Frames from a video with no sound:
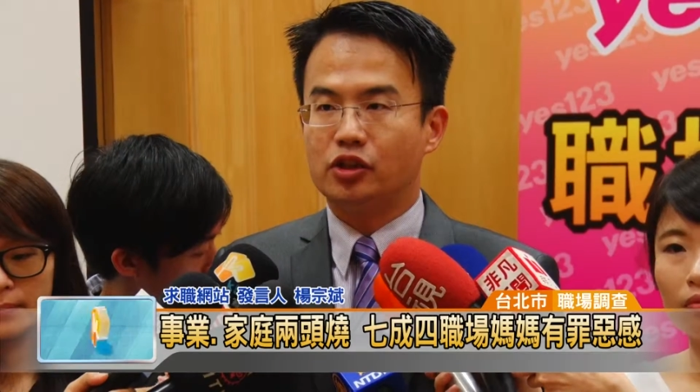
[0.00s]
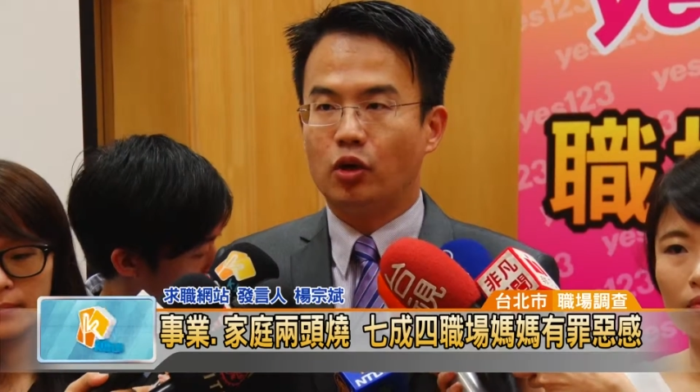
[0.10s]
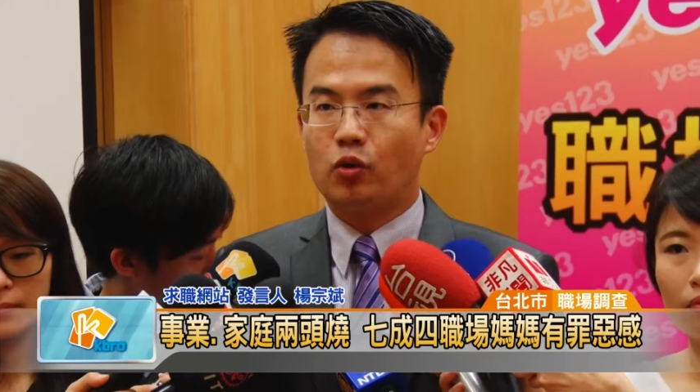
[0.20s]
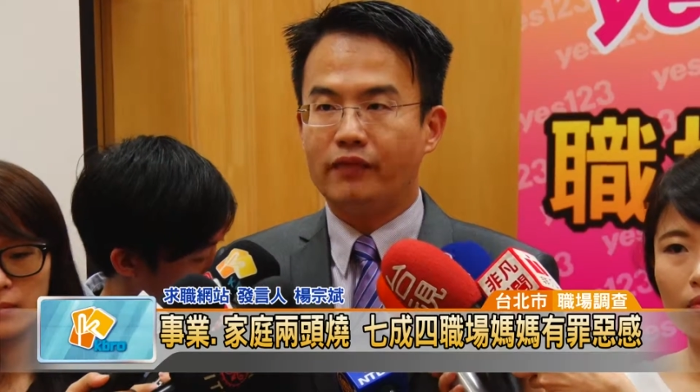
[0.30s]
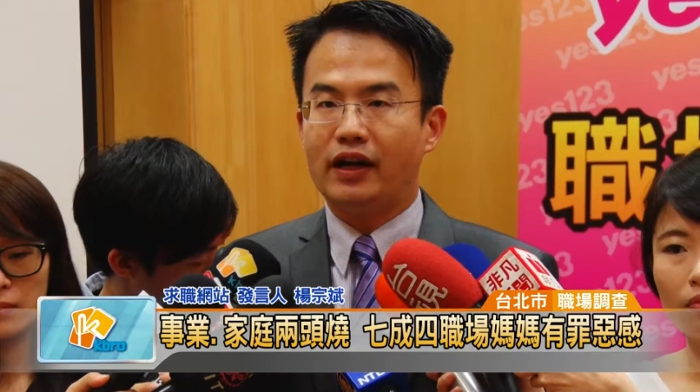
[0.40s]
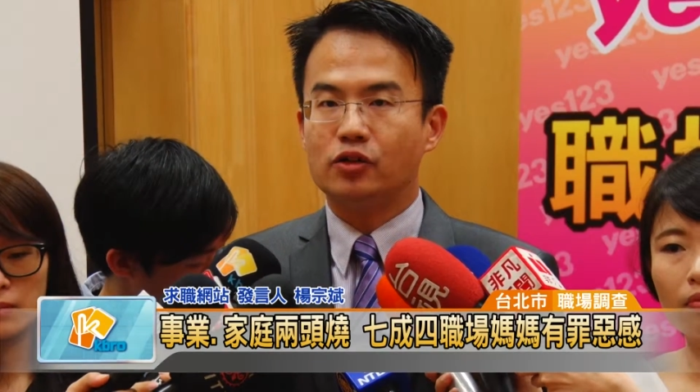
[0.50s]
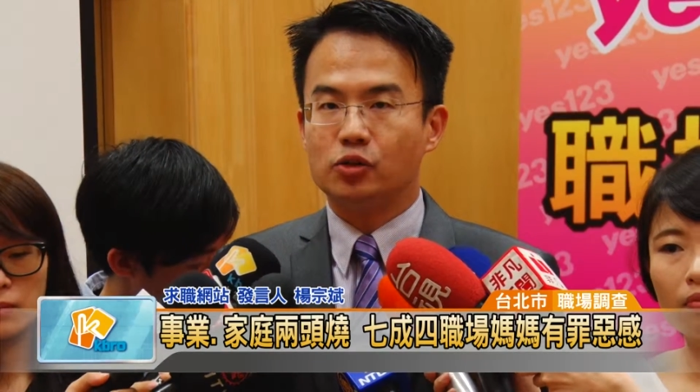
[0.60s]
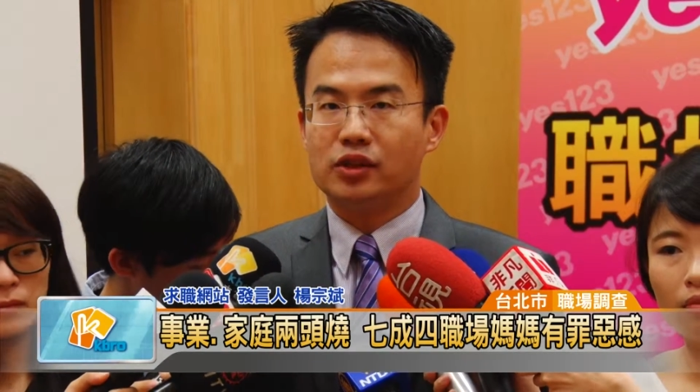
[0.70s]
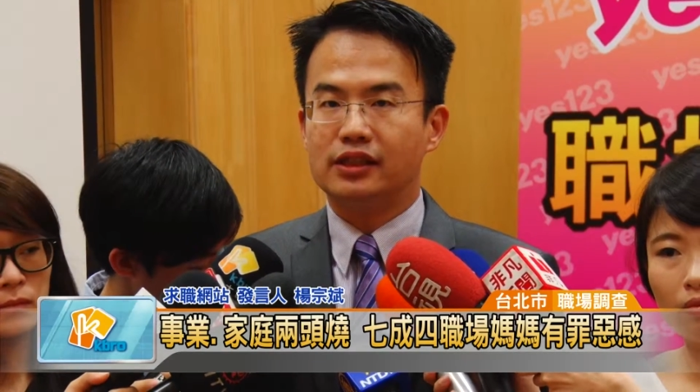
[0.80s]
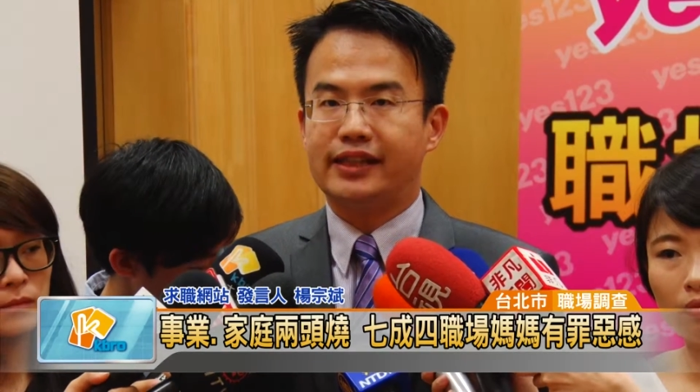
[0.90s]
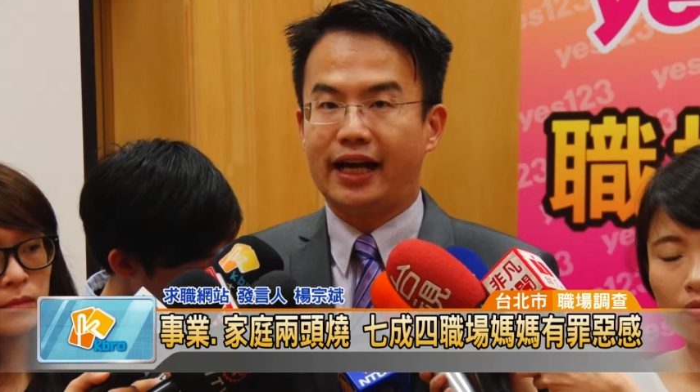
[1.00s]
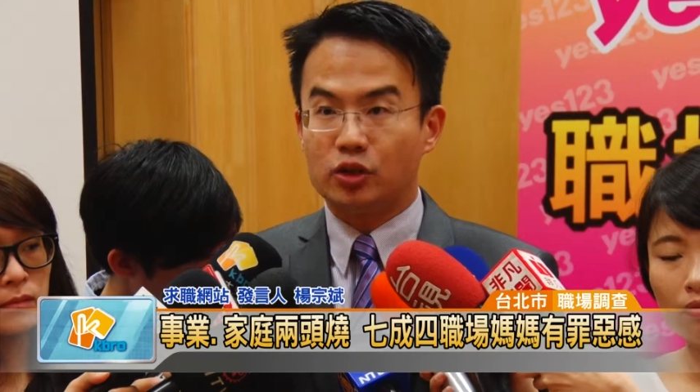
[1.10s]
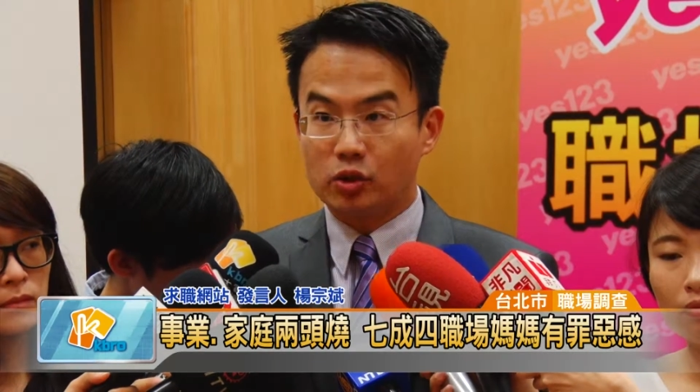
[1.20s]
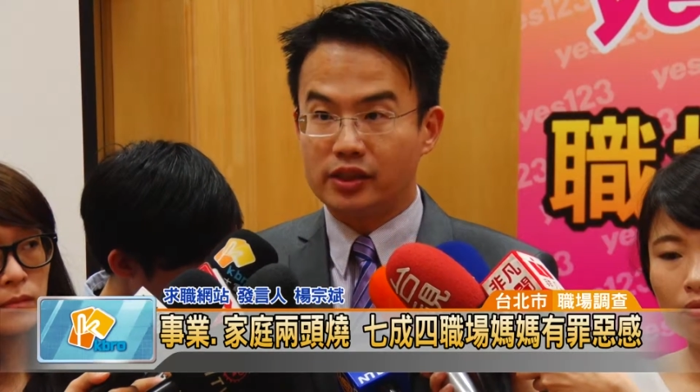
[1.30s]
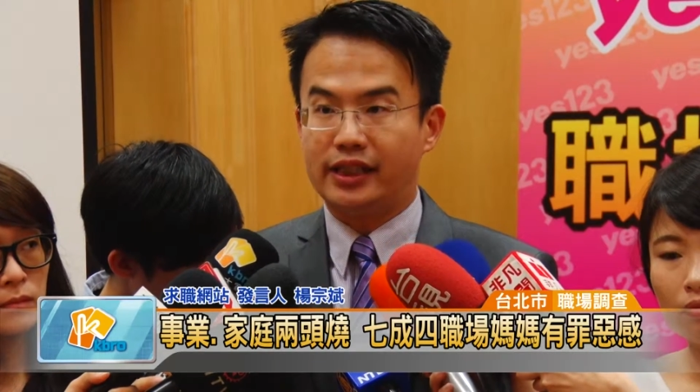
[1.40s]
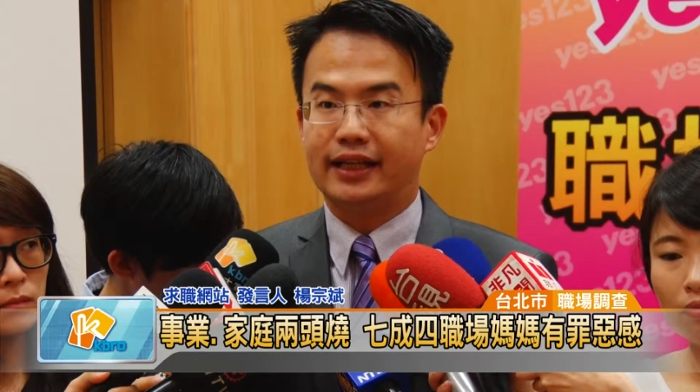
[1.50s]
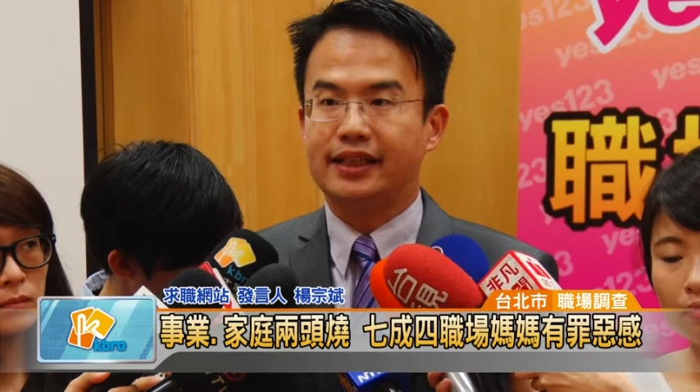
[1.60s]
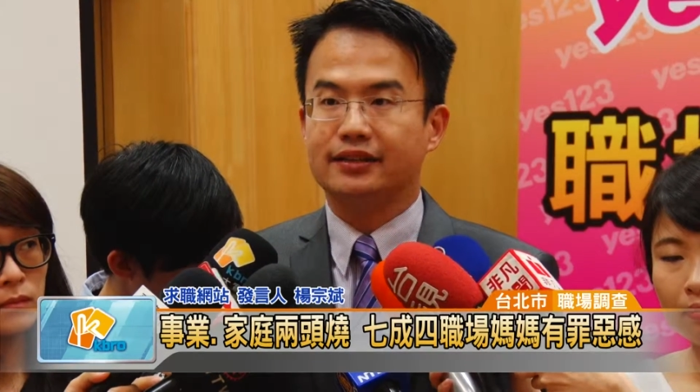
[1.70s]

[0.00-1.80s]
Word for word: 实从官方数字加总起来，